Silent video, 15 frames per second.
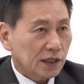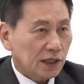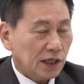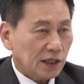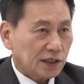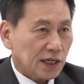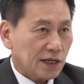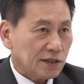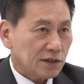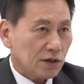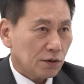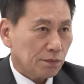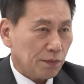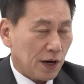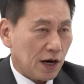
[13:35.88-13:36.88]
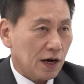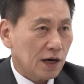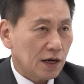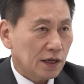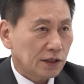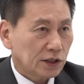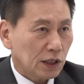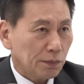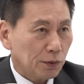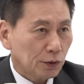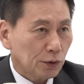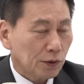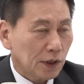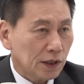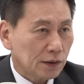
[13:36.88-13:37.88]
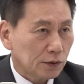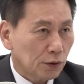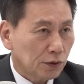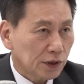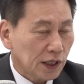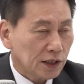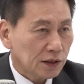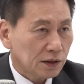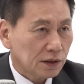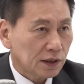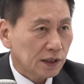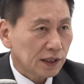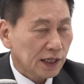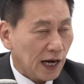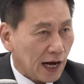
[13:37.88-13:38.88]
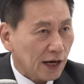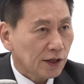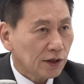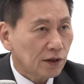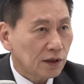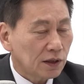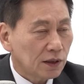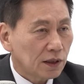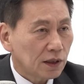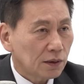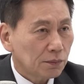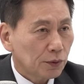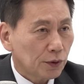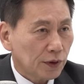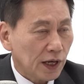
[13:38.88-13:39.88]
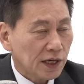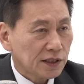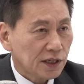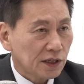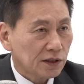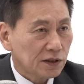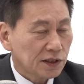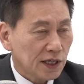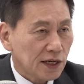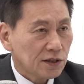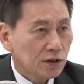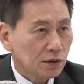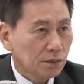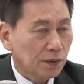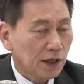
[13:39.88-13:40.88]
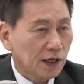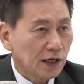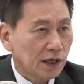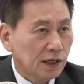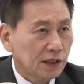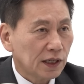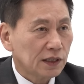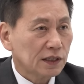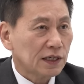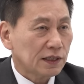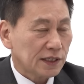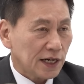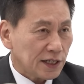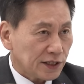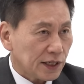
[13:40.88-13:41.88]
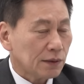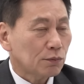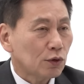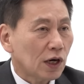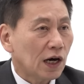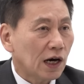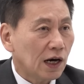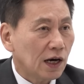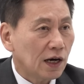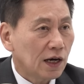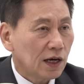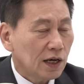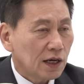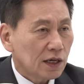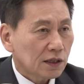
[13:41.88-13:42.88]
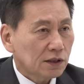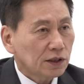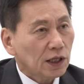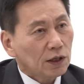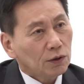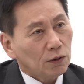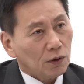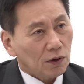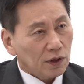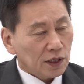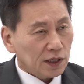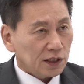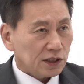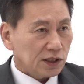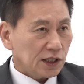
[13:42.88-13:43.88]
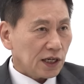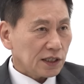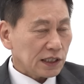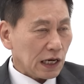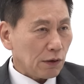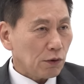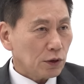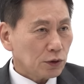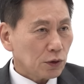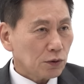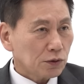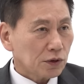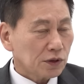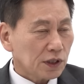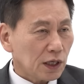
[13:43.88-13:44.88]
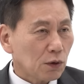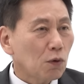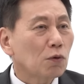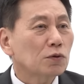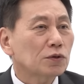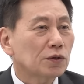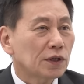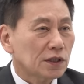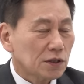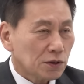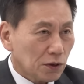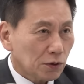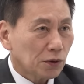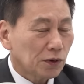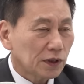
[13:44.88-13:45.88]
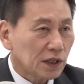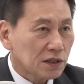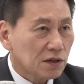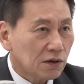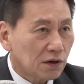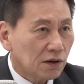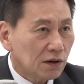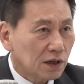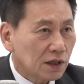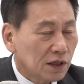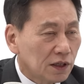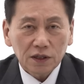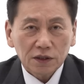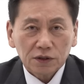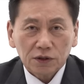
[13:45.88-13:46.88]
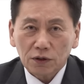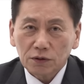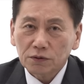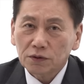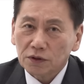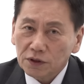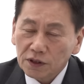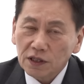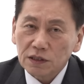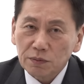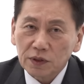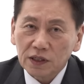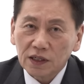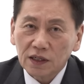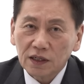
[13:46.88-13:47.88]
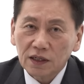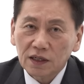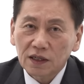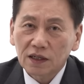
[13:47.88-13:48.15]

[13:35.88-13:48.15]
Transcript: 이 찬성파 체포동의안 가결을 행사했던 찬성파에 대한 살생부가 그대로 지난 4월 총선 때 공천에서 적용이 돼서 결국은 어떻게 됐습니까?